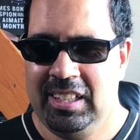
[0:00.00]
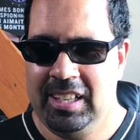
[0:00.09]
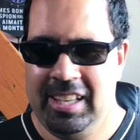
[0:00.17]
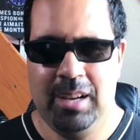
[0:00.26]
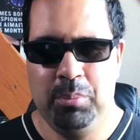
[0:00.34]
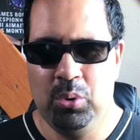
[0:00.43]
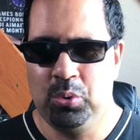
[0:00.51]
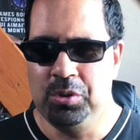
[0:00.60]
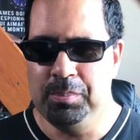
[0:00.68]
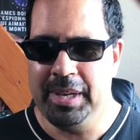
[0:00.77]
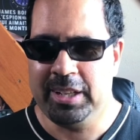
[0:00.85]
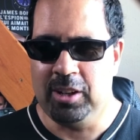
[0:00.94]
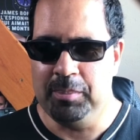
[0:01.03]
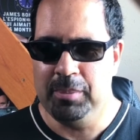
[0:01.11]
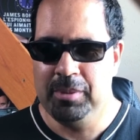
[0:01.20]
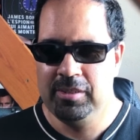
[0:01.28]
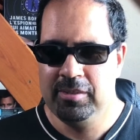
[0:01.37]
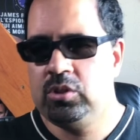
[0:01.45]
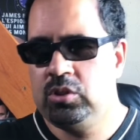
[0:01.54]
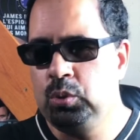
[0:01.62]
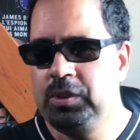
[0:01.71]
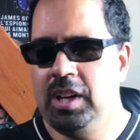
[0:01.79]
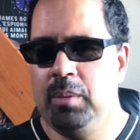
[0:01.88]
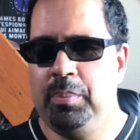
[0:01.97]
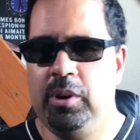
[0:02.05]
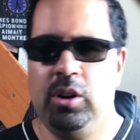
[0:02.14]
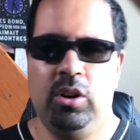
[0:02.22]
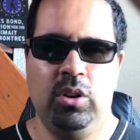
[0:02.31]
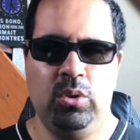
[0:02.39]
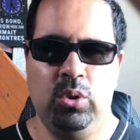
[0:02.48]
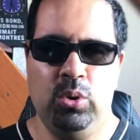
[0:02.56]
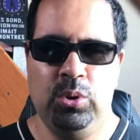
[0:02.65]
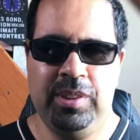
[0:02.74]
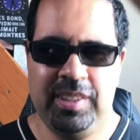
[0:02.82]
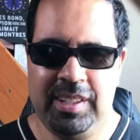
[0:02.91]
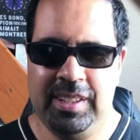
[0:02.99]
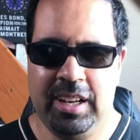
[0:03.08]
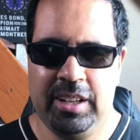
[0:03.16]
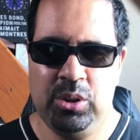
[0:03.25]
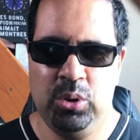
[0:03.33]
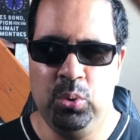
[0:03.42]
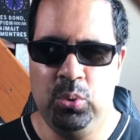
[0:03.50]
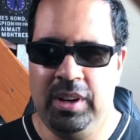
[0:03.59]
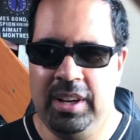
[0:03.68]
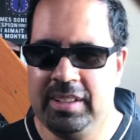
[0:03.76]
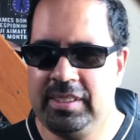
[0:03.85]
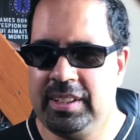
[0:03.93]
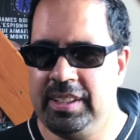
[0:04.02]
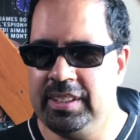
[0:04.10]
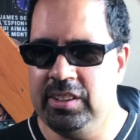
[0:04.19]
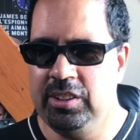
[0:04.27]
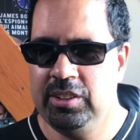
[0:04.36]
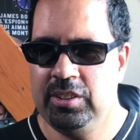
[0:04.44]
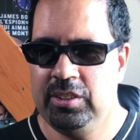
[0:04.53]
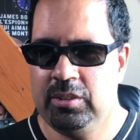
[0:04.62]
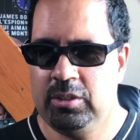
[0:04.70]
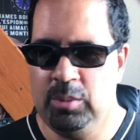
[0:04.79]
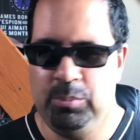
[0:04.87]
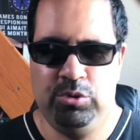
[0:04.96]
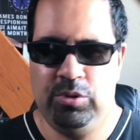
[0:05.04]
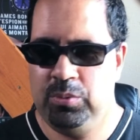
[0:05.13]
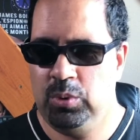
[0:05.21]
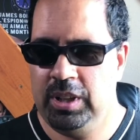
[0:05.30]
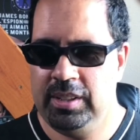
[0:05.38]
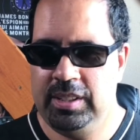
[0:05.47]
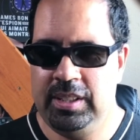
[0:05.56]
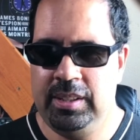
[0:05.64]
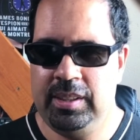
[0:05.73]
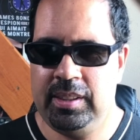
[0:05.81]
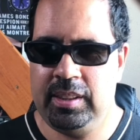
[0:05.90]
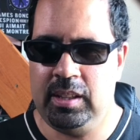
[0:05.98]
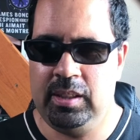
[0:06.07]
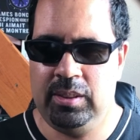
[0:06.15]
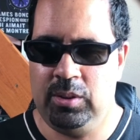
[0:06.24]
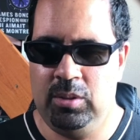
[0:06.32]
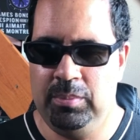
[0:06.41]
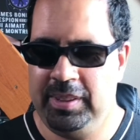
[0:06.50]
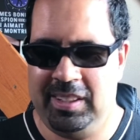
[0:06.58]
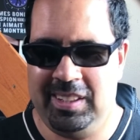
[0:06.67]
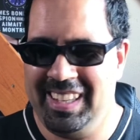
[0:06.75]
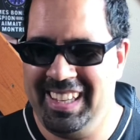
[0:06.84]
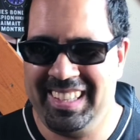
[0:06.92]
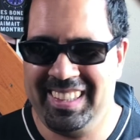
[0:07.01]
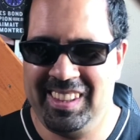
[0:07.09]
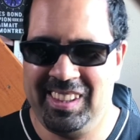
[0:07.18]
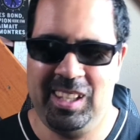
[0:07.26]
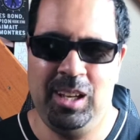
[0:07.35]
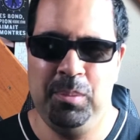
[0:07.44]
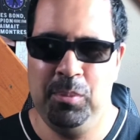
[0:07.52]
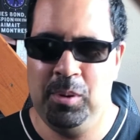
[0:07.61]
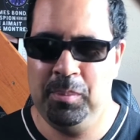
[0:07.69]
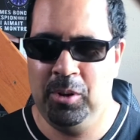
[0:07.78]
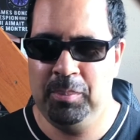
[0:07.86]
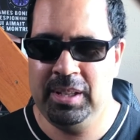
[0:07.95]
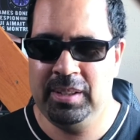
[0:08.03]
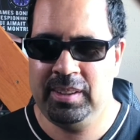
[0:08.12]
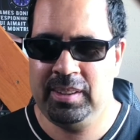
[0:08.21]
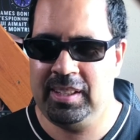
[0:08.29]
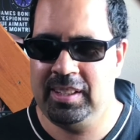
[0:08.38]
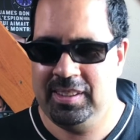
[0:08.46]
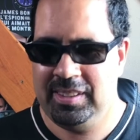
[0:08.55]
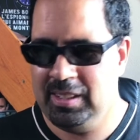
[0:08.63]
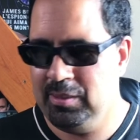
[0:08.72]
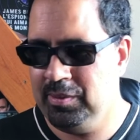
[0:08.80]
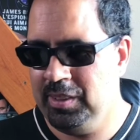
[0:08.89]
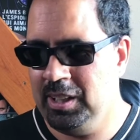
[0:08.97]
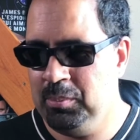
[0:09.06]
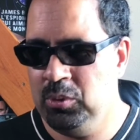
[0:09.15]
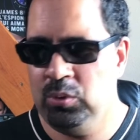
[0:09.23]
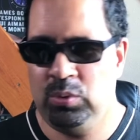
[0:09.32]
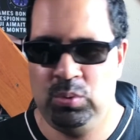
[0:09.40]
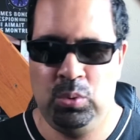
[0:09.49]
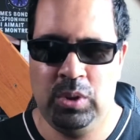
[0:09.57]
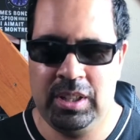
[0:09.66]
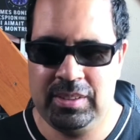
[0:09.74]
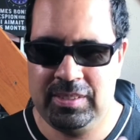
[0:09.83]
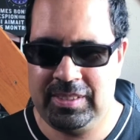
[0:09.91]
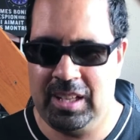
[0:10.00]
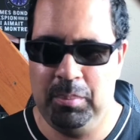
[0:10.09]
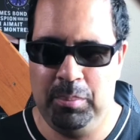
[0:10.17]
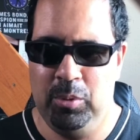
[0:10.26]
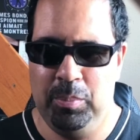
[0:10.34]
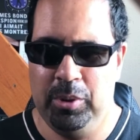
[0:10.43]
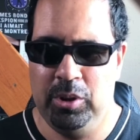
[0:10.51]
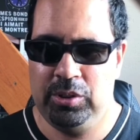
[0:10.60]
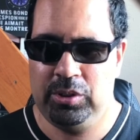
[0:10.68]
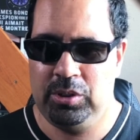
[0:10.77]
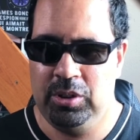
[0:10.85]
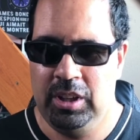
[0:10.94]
et il y a beaucoup de mais quand même. Tout d'abord, le scénario, l'intrigue comme je vous l'ai dit, c'est extrêmement mince. Ça tient vraiment sur un timbre poste.